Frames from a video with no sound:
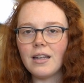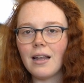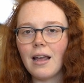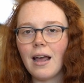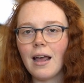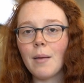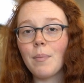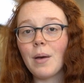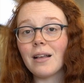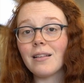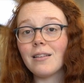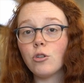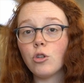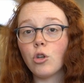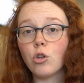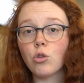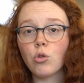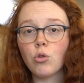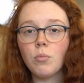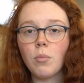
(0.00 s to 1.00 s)
impacter
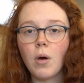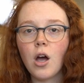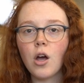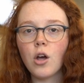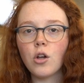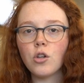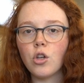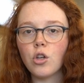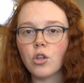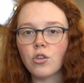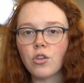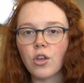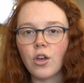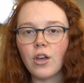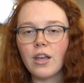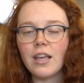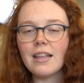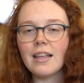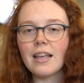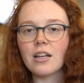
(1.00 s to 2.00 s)
notre humeur, notre
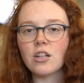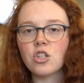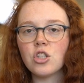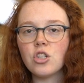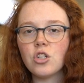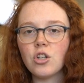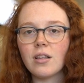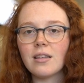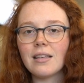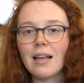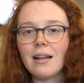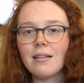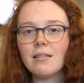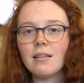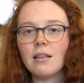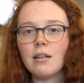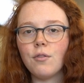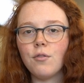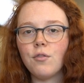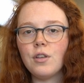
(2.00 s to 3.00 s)
énergie, notre
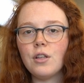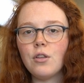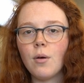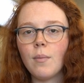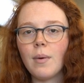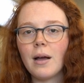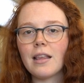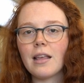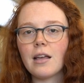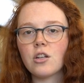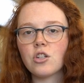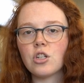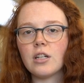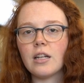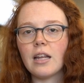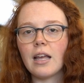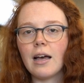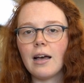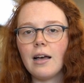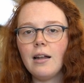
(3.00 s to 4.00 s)
qualité de vie de manière
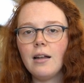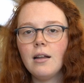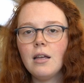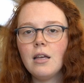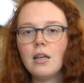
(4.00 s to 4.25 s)
générale.